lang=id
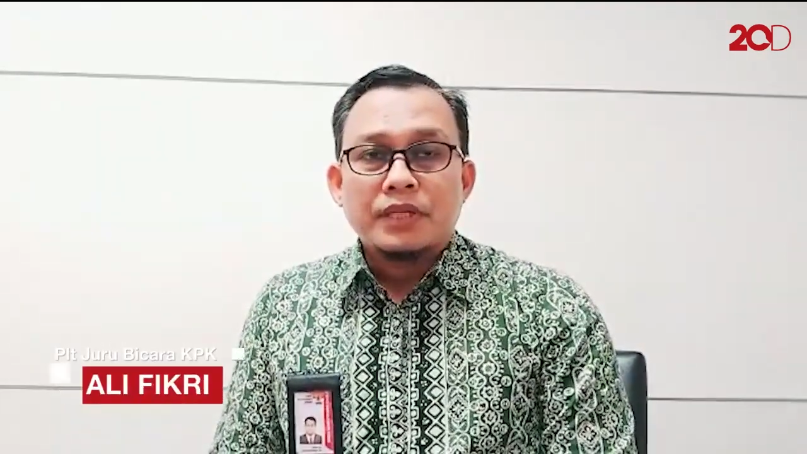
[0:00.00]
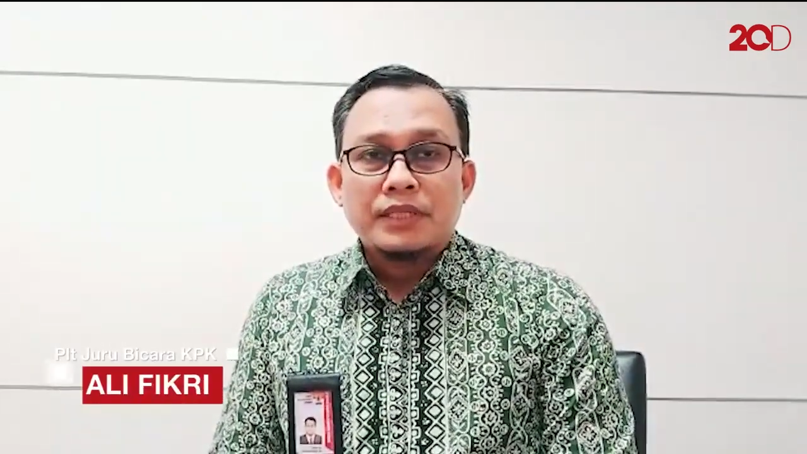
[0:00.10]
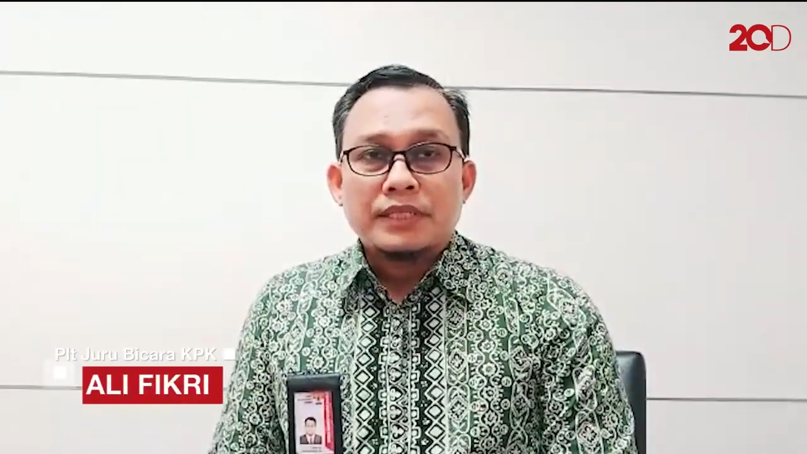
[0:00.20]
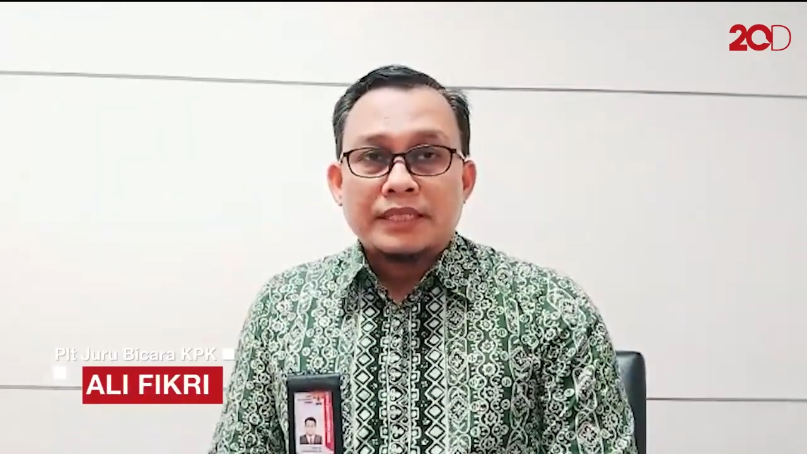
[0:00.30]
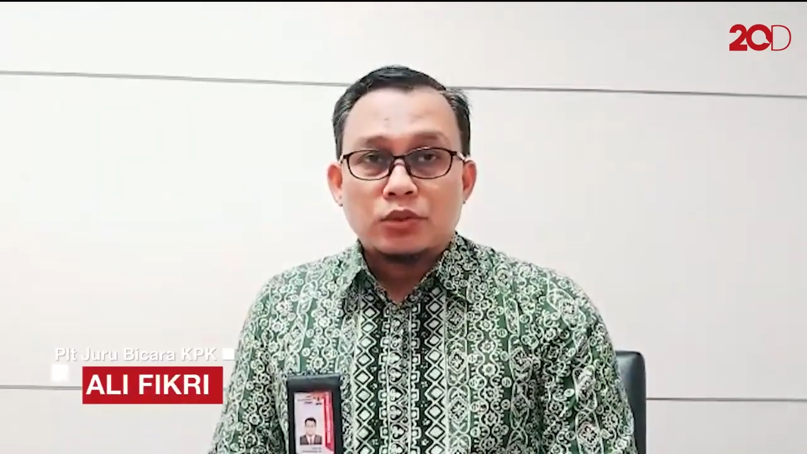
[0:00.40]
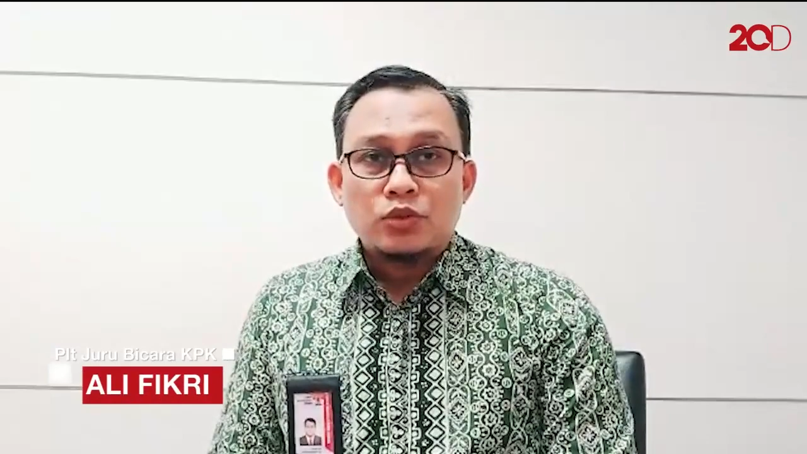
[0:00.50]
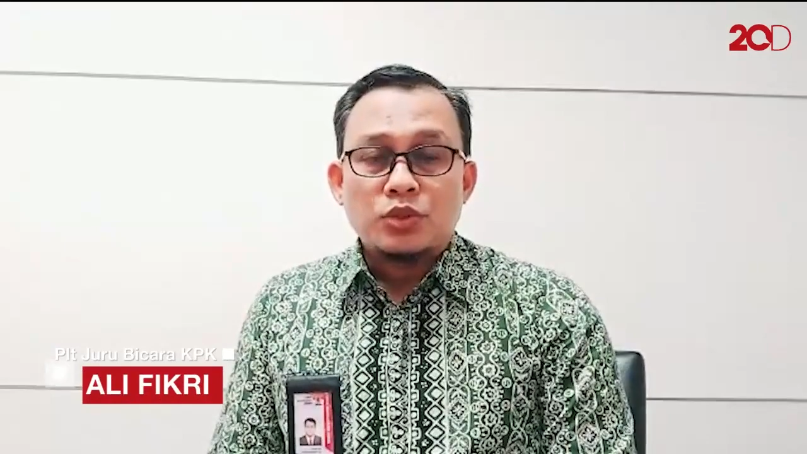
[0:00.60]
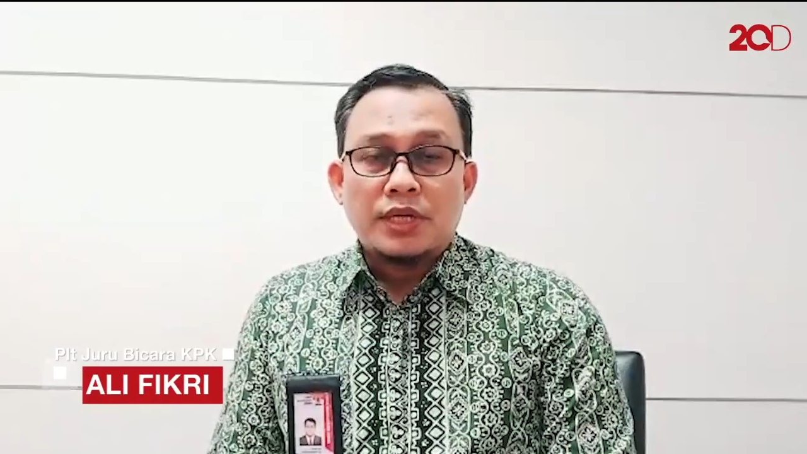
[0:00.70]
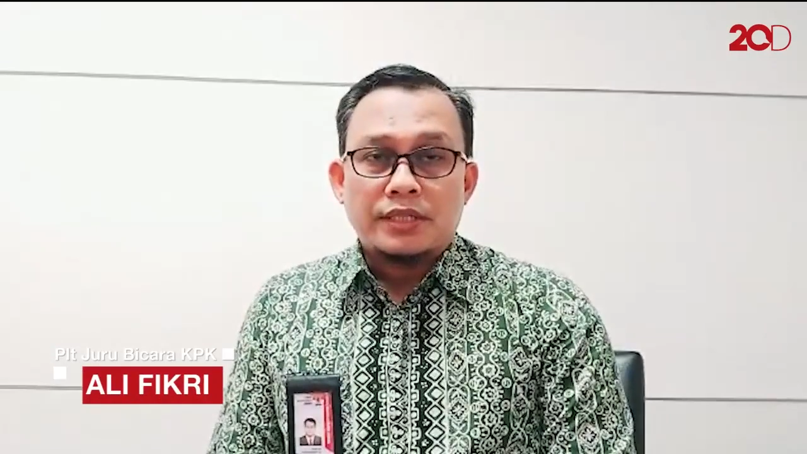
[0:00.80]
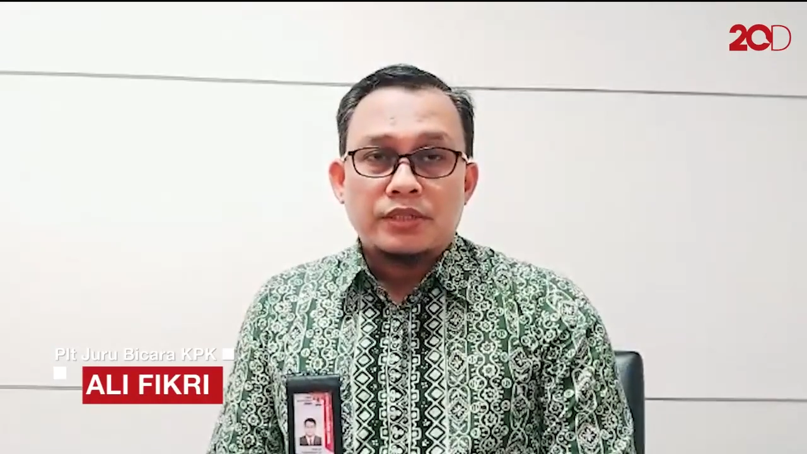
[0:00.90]
uh, itu
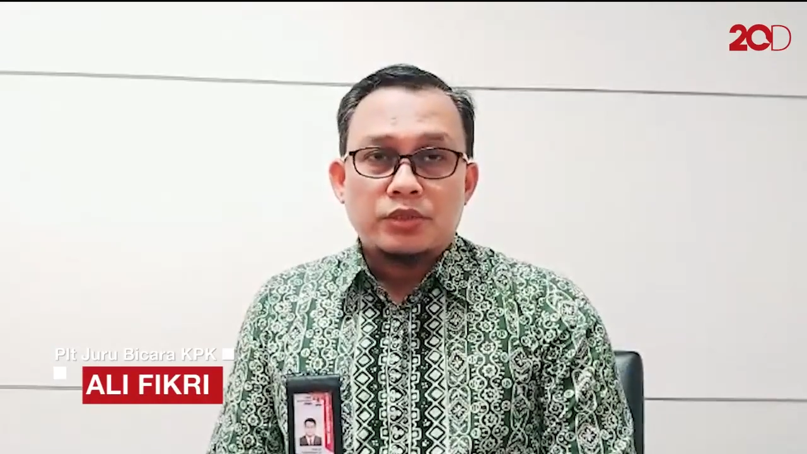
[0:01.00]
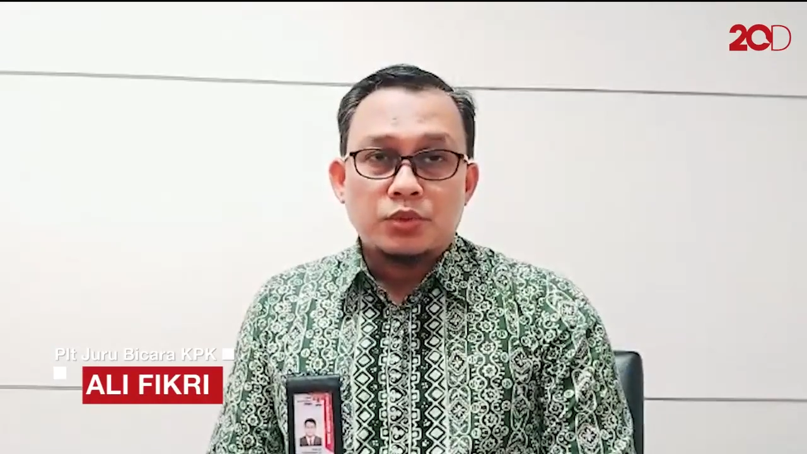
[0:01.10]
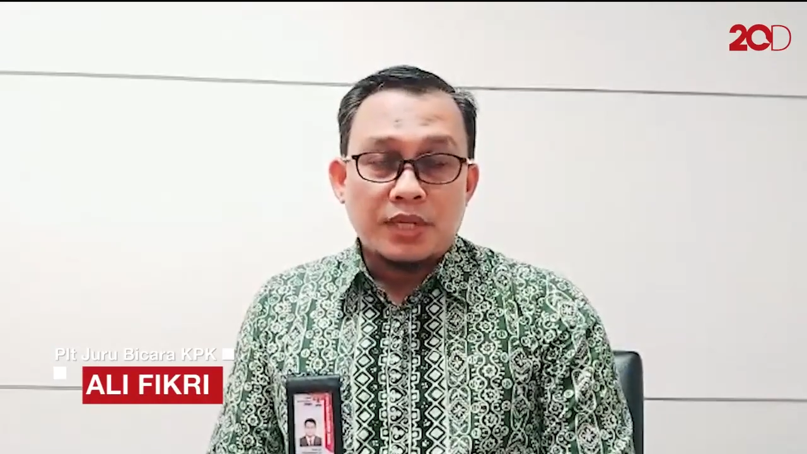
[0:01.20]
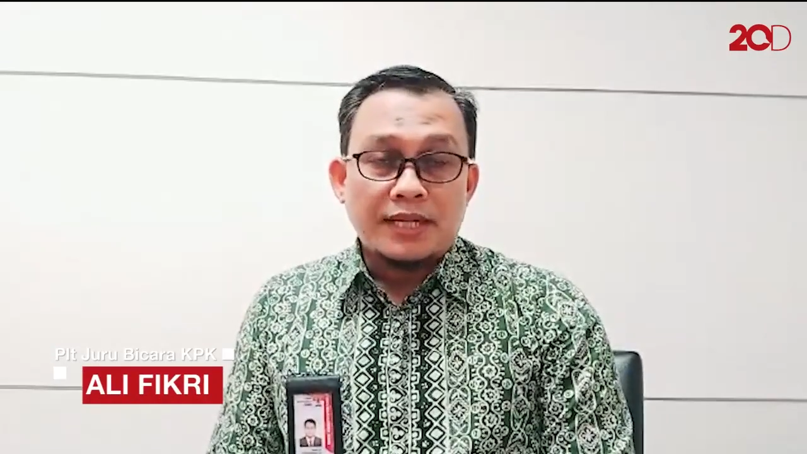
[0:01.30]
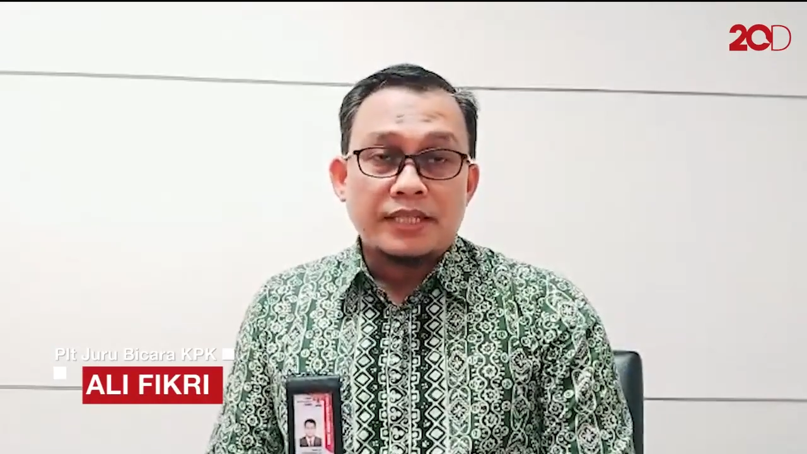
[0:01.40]
sudah juga